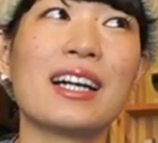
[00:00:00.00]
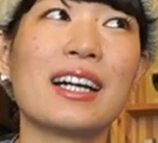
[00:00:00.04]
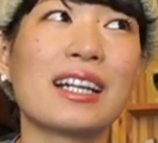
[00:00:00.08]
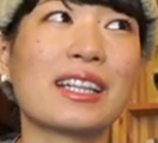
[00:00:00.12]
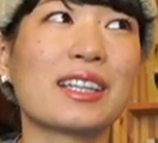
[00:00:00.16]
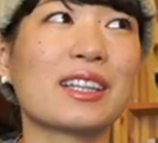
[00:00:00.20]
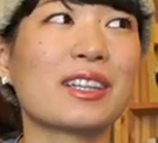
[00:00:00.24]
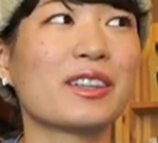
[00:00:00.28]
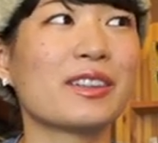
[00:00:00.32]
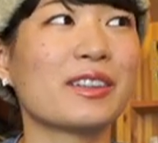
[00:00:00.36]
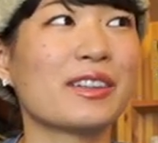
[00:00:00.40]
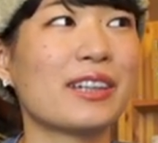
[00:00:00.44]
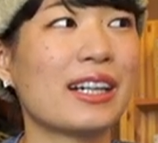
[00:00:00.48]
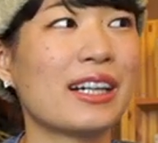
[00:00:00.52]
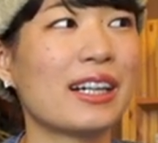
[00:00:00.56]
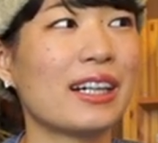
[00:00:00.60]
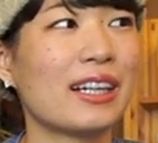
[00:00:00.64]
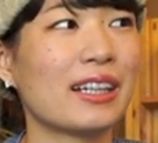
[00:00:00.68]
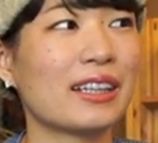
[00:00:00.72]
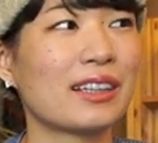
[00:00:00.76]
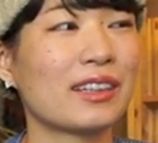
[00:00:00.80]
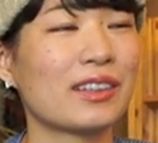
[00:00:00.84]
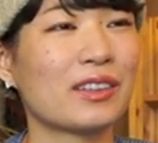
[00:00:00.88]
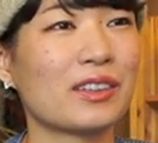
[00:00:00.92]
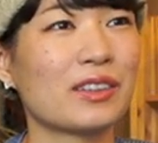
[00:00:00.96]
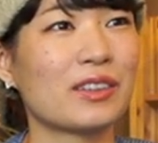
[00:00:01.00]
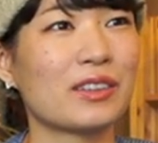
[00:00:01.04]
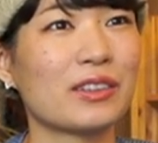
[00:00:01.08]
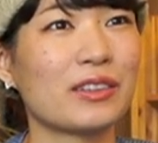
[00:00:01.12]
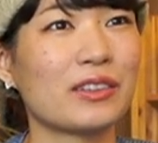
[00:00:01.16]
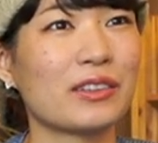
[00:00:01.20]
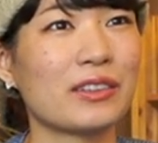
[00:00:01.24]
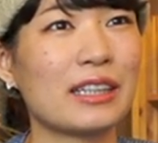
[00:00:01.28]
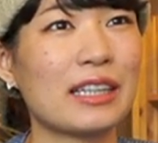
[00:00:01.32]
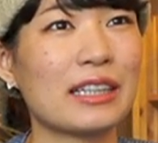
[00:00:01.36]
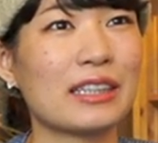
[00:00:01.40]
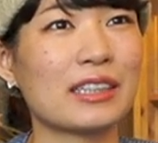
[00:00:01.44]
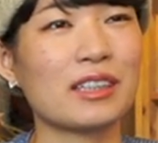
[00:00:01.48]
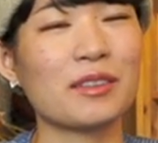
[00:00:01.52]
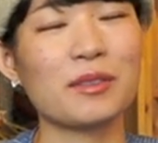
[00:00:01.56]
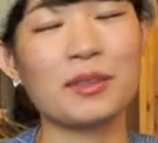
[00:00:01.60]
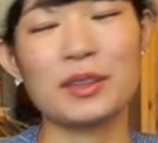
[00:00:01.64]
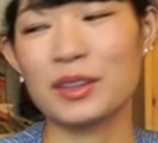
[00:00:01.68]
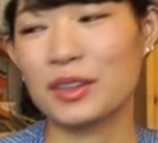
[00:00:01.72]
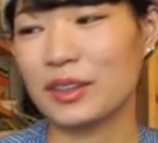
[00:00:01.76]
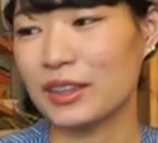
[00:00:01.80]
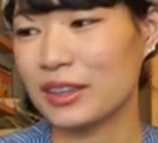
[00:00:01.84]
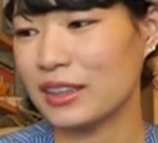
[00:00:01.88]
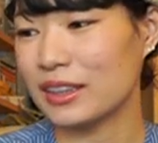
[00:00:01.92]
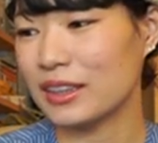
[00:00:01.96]
あとはあの休
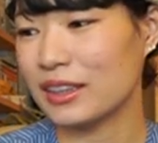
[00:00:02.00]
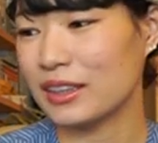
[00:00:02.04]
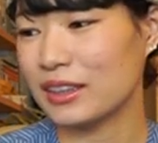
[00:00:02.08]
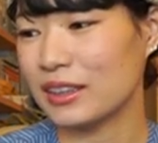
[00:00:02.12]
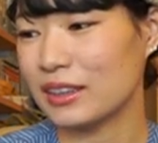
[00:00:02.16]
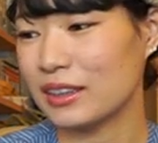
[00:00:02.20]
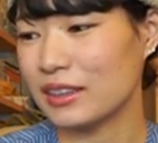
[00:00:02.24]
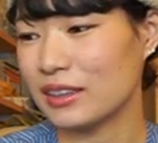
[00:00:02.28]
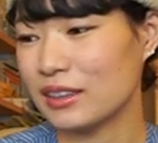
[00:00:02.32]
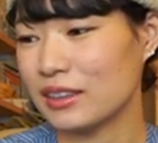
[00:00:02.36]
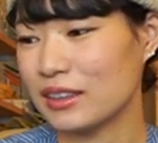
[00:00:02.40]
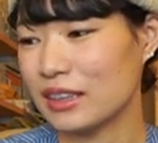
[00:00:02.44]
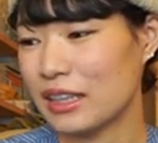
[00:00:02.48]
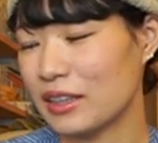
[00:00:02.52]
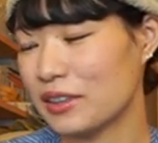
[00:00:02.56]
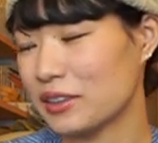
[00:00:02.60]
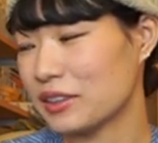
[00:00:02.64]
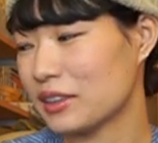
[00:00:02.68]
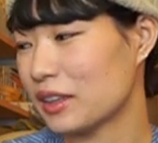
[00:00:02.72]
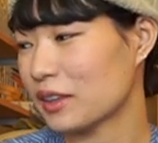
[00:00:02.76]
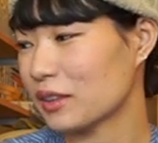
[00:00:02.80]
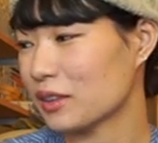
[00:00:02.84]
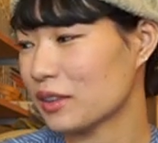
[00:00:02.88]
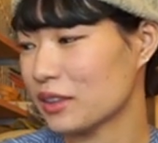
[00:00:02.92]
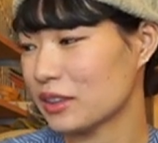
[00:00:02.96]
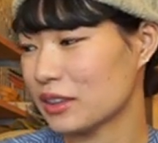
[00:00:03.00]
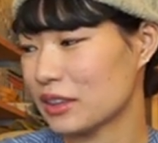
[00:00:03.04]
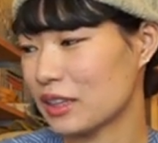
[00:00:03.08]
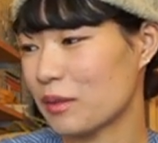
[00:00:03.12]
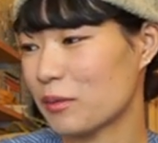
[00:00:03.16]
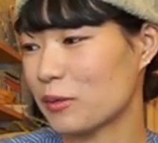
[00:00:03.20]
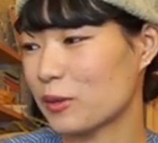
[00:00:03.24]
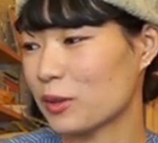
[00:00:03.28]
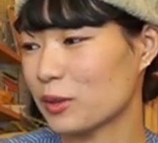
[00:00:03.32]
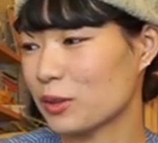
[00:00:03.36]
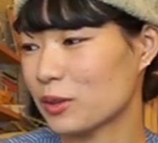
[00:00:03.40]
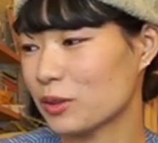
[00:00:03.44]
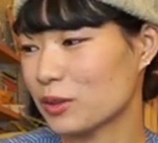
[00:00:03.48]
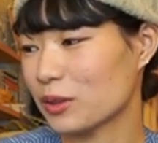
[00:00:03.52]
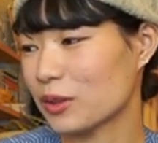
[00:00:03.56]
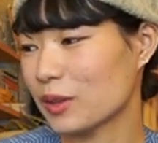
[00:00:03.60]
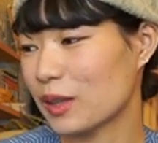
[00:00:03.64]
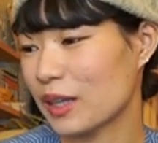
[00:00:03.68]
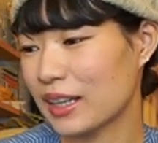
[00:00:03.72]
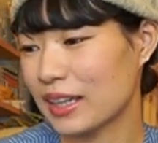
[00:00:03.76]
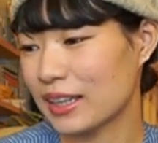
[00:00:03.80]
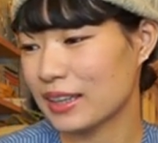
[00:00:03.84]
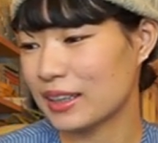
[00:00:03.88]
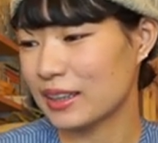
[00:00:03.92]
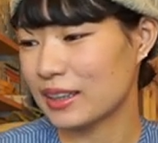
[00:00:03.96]
みの日にテイクアウトしたものを木
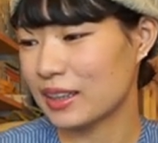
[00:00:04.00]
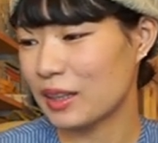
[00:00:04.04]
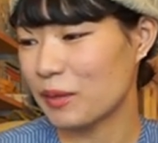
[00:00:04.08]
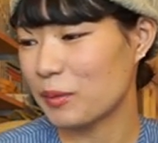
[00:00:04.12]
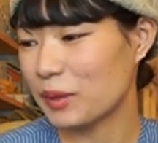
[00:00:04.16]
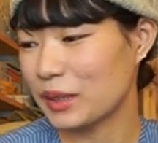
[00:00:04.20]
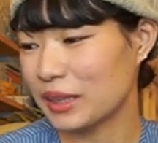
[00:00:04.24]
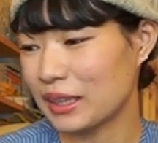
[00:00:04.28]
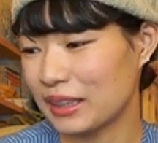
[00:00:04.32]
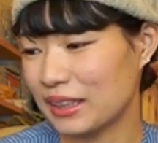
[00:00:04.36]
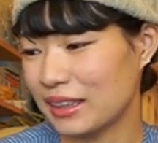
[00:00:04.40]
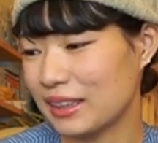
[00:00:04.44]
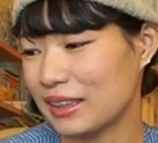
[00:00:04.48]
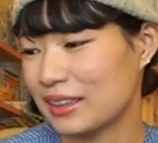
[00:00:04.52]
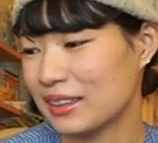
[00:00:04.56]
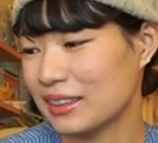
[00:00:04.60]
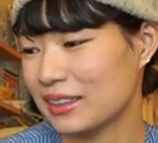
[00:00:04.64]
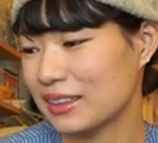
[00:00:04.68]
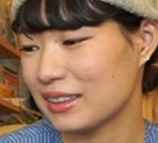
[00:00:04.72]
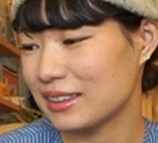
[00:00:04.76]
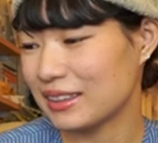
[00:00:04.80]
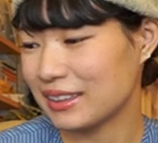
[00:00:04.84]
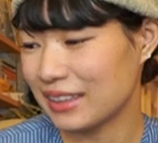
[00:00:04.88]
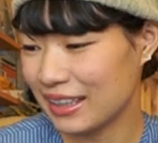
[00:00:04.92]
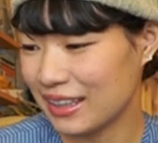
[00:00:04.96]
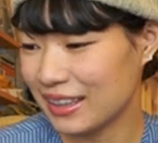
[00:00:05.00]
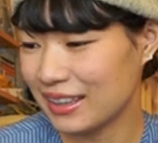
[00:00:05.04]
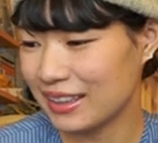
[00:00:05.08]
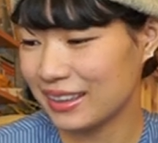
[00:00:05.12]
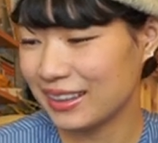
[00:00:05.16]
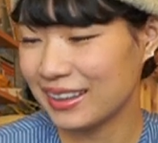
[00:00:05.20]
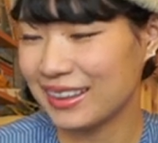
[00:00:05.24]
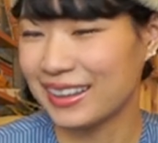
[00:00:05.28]
陰で食べたりして